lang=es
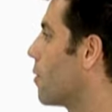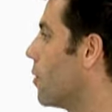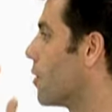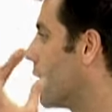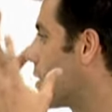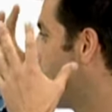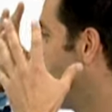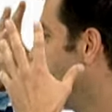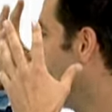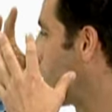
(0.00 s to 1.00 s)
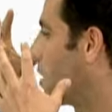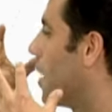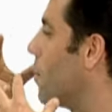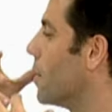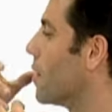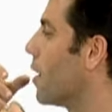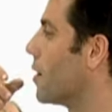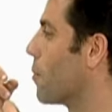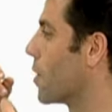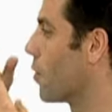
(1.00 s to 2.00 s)
cuando tienes la borrachera mental
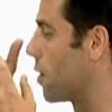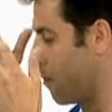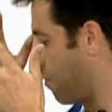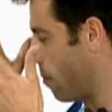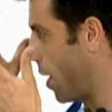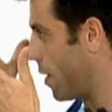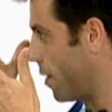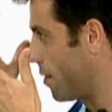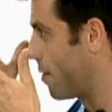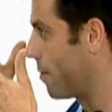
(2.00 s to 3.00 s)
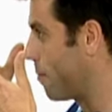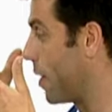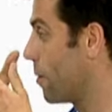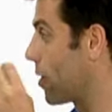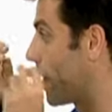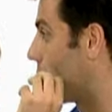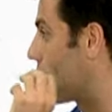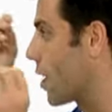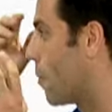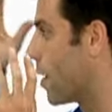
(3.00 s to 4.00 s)
también, vale, vale, porque no
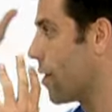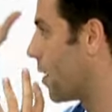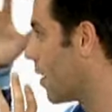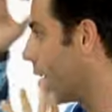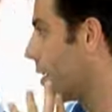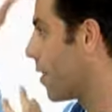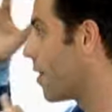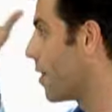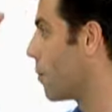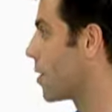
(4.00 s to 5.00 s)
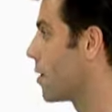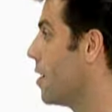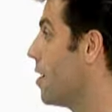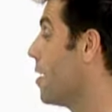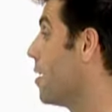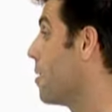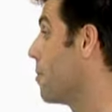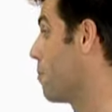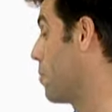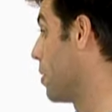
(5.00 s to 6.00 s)
soy capaz de, de más.
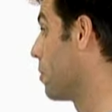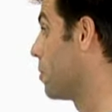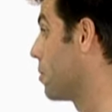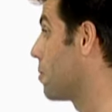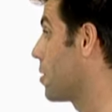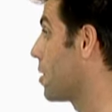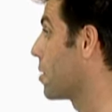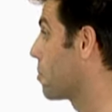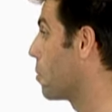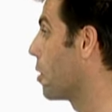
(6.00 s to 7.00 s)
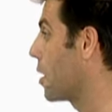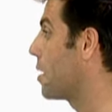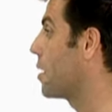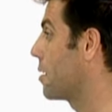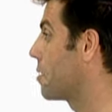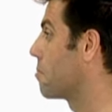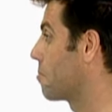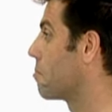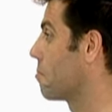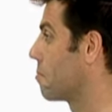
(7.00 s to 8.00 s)
Pero sí, esponja,
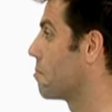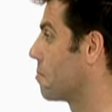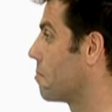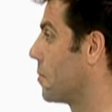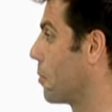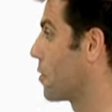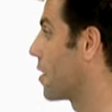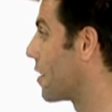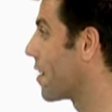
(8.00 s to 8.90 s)
me gusta ser.